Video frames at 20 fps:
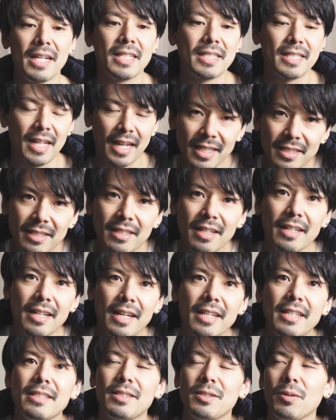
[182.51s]
サイズが
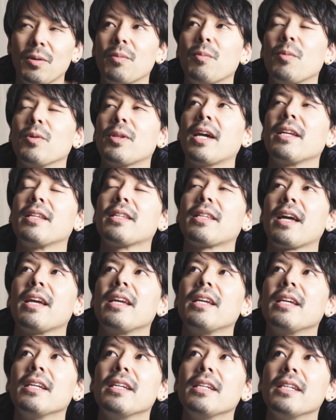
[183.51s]
ないんですよ。もうだいた
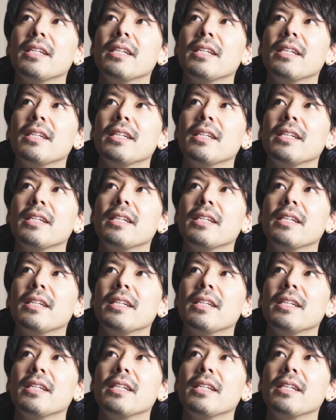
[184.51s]
い